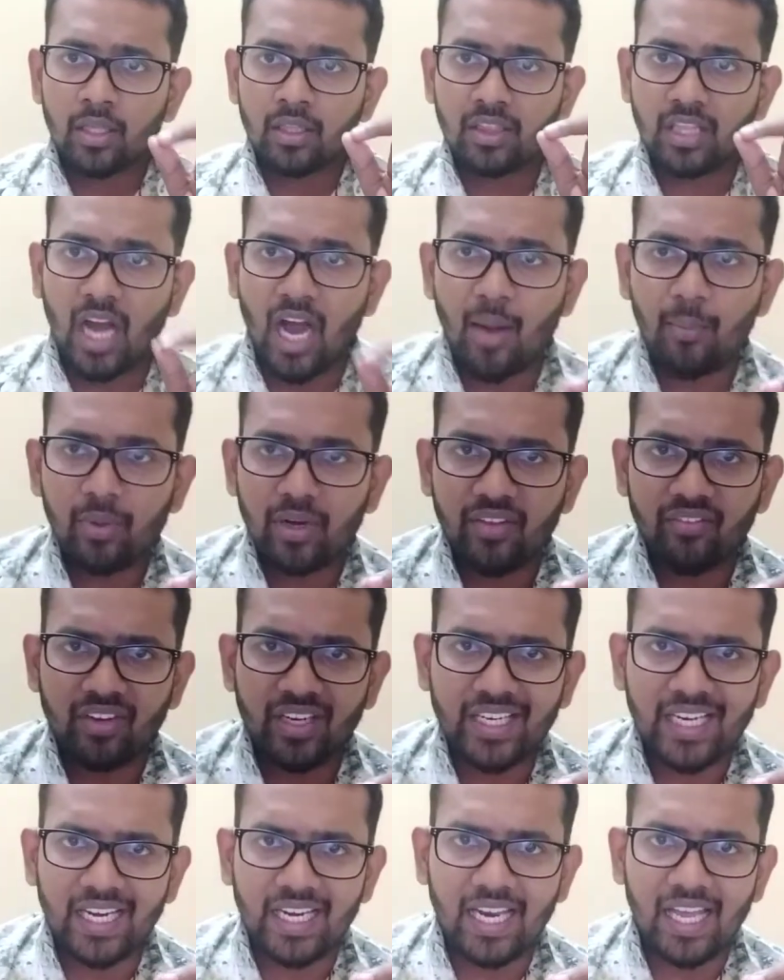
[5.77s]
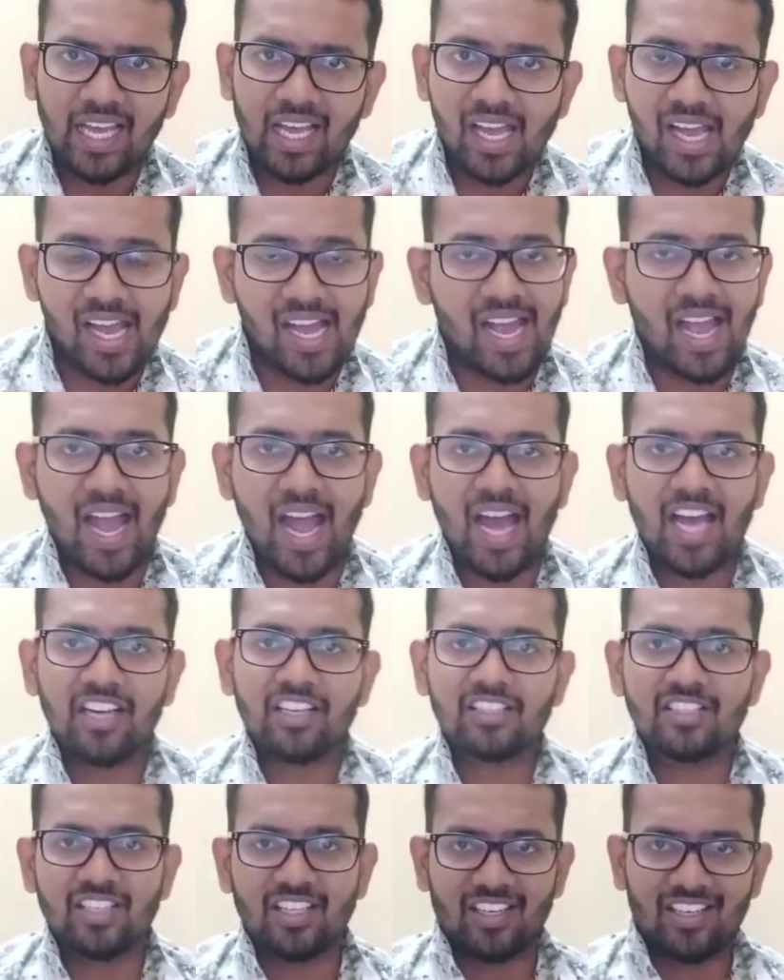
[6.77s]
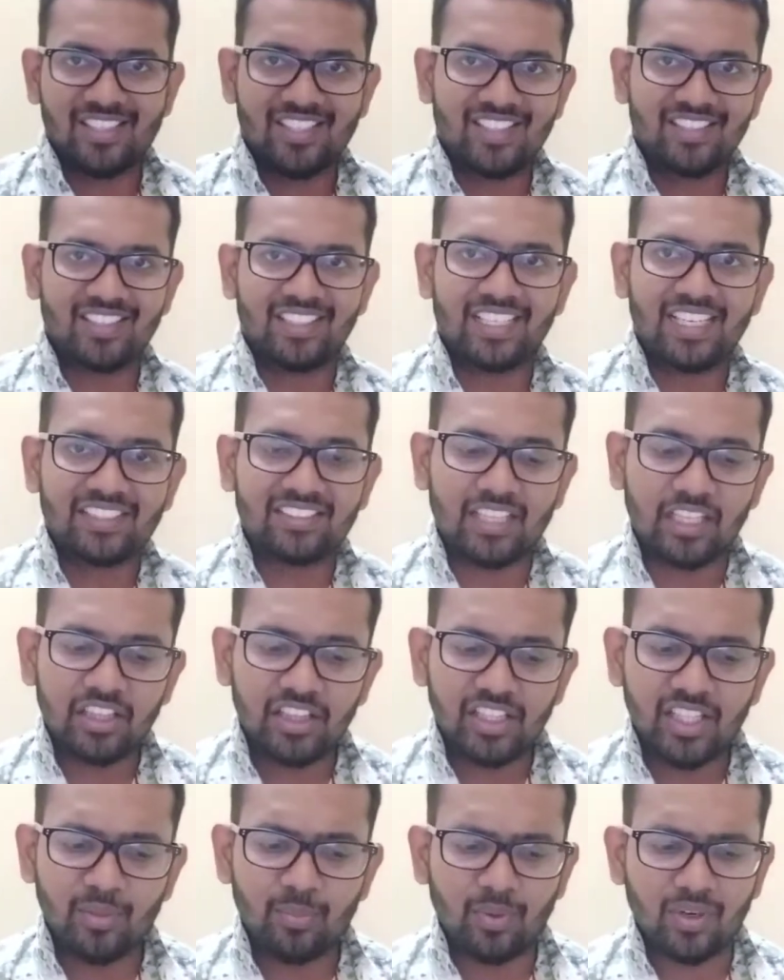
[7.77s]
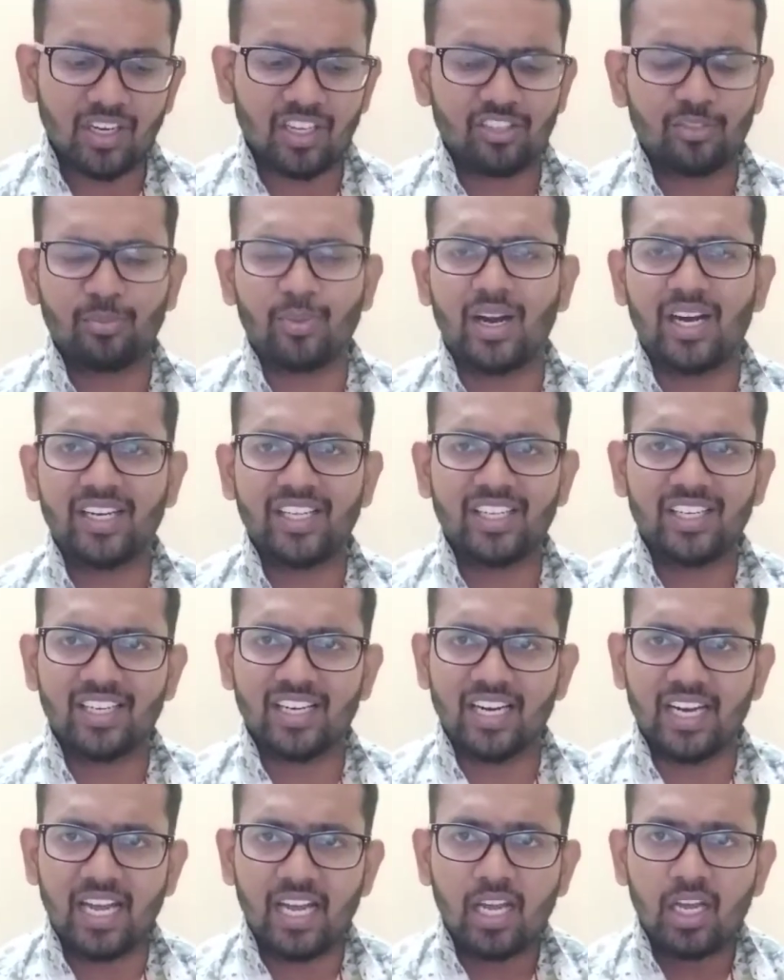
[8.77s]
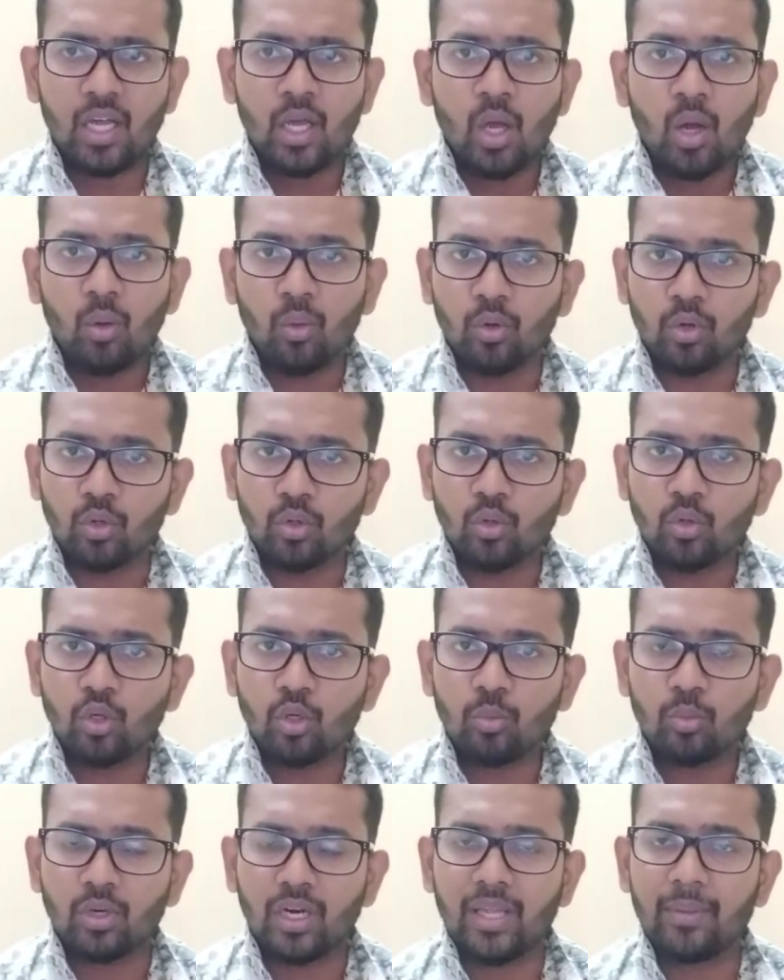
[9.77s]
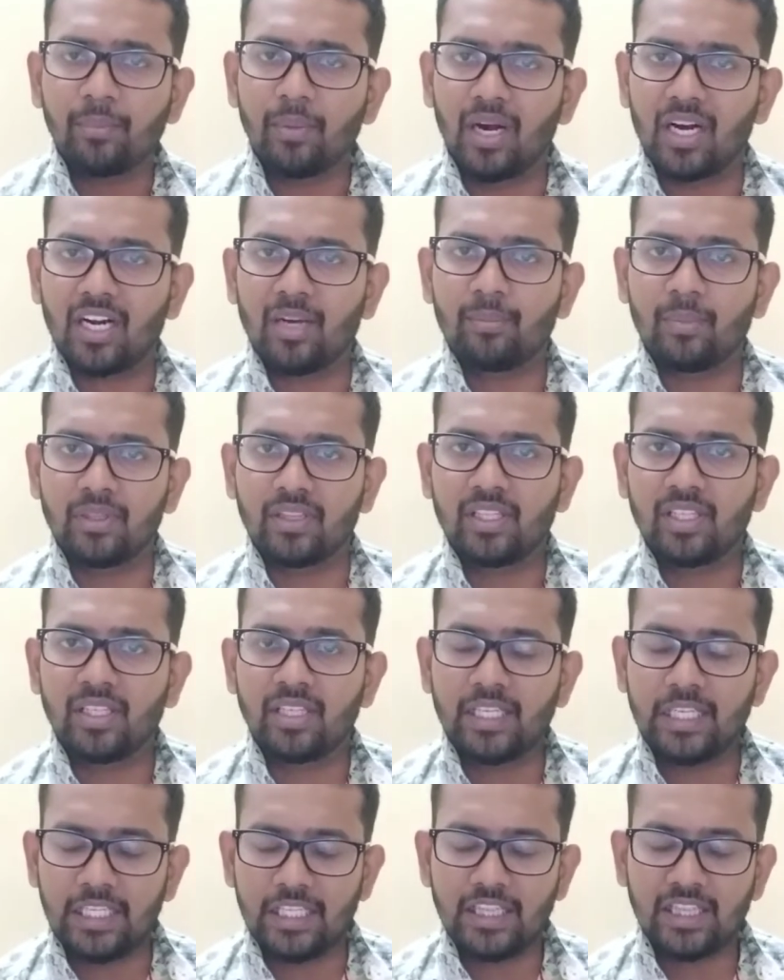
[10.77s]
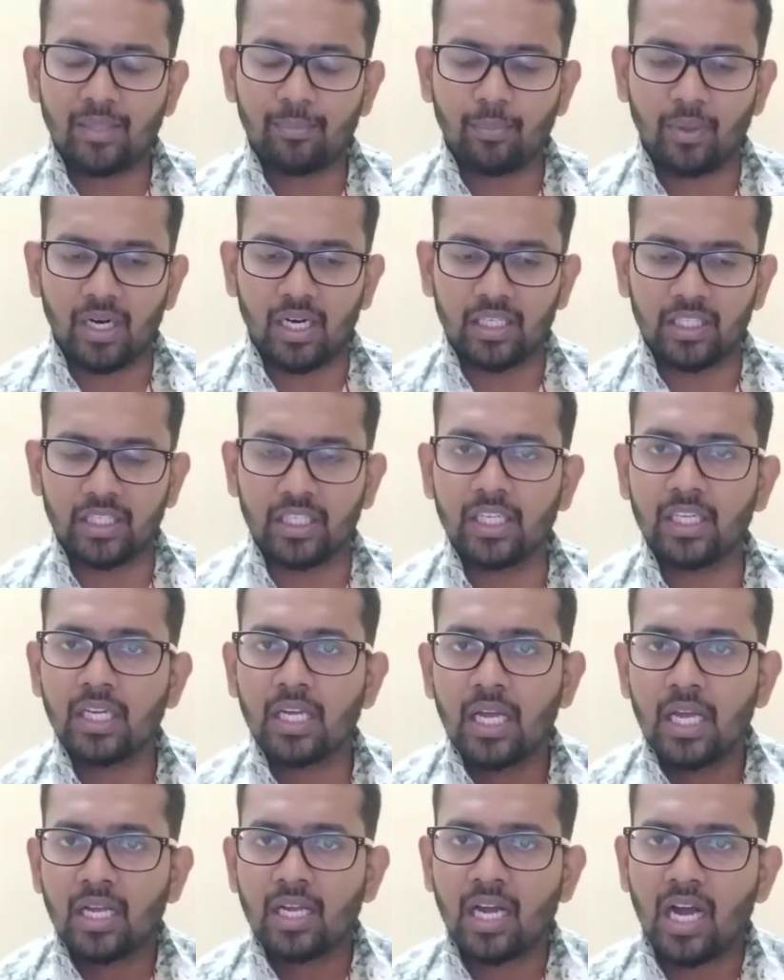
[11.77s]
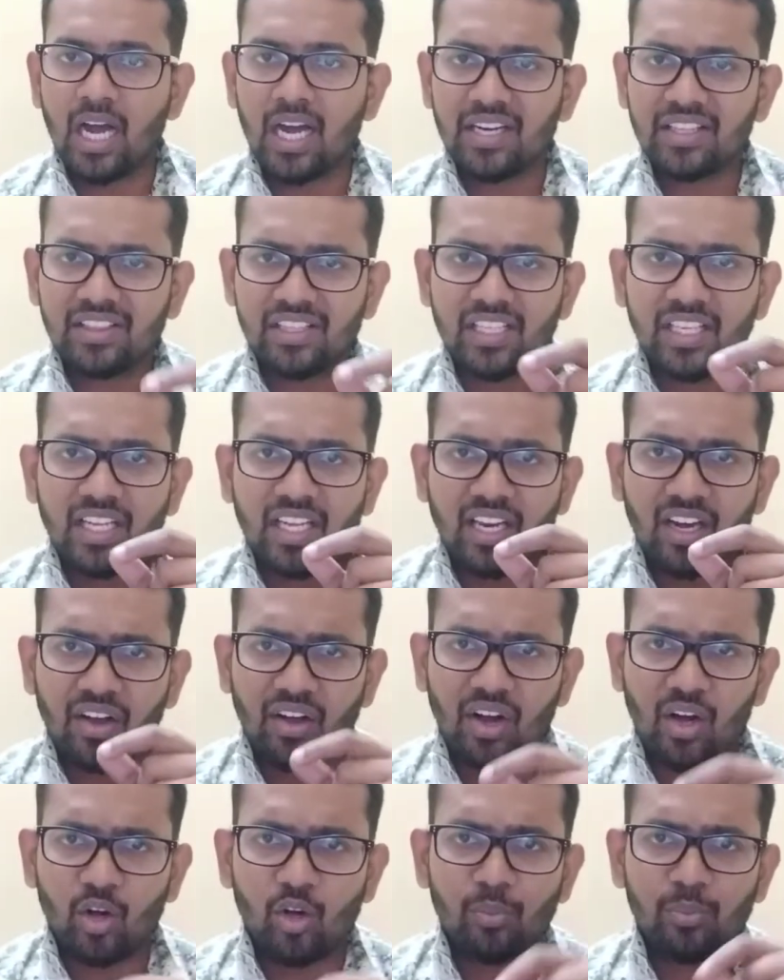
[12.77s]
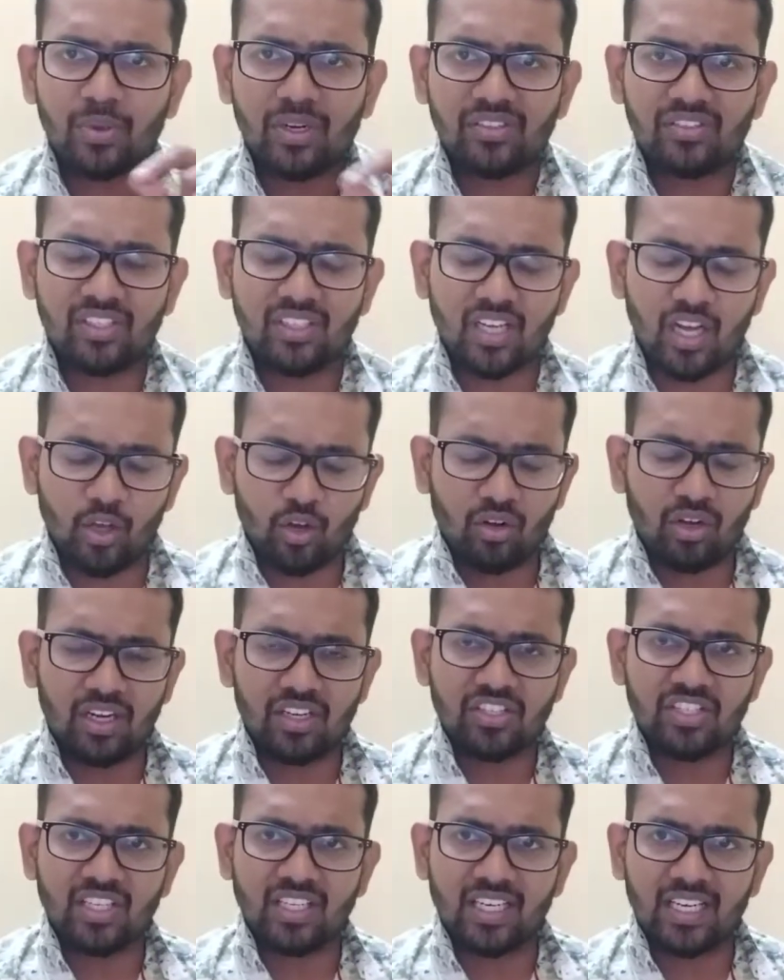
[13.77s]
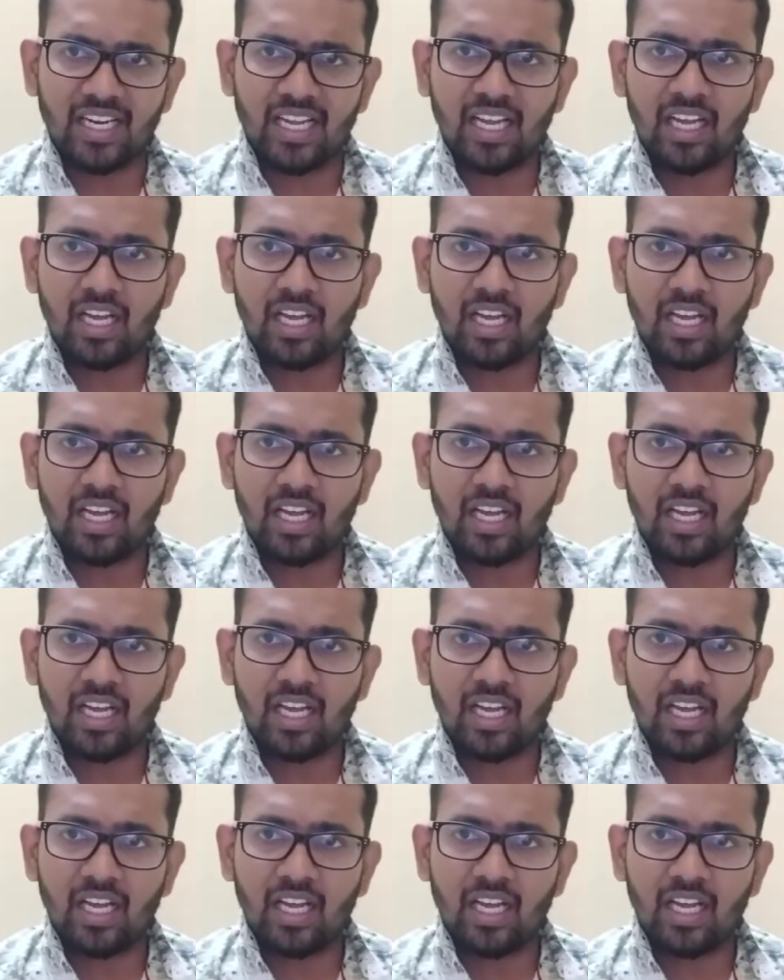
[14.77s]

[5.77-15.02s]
தாமரை வரிகளில் ஹாரி ஜெயராஜ் இசையில் சத்யபிரகாஷ் பாடியிருக்கிற ஒரு நூறு முறை பாடல் பற்றி இந்த பாட்டு கார்த்தி ரகுல் பிரீத் சிங் அவர் நடிச்சிருக்கிற